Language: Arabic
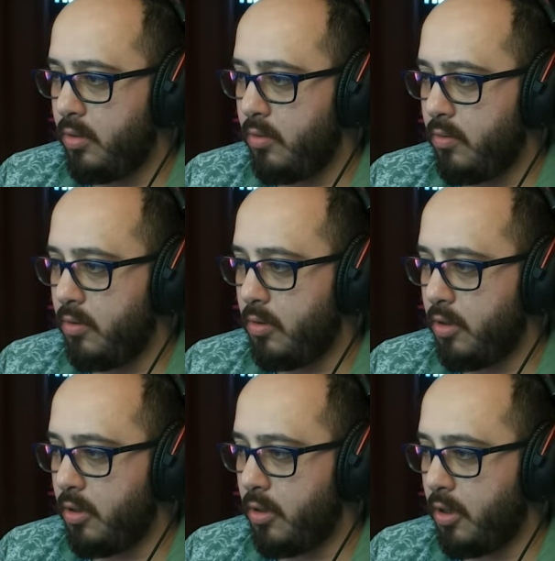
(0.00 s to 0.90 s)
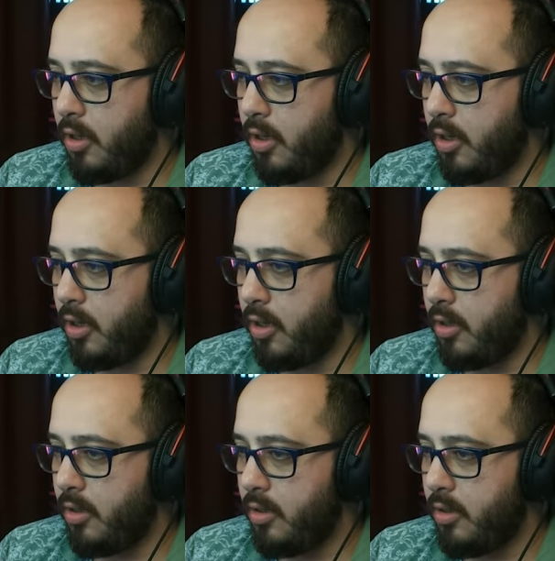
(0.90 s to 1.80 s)

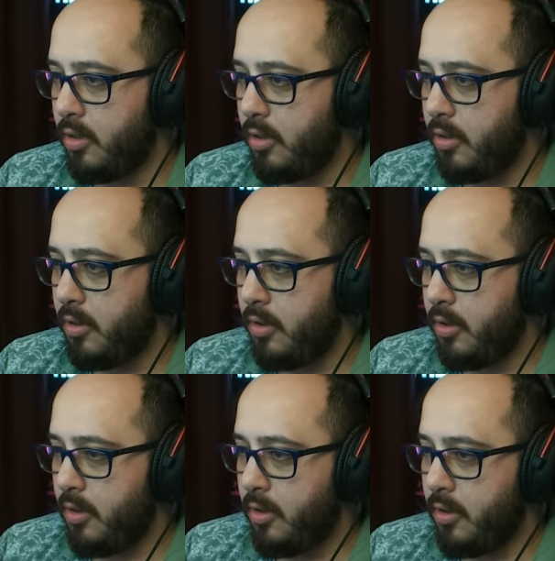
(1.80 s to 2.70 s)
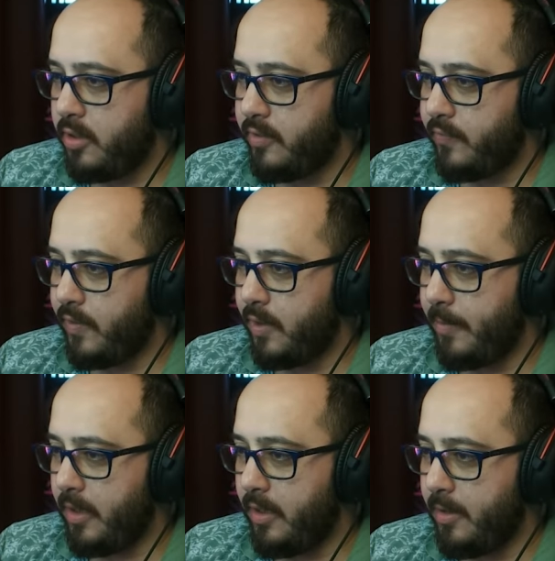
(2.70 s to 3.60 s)
أيوة. ايش في يا
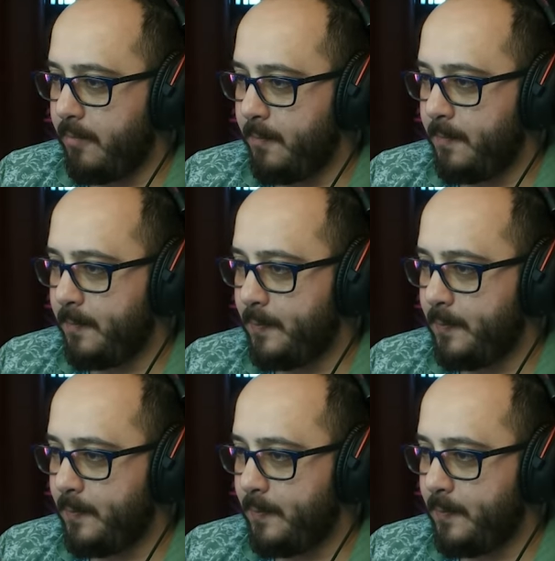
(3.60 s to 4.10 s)
معلم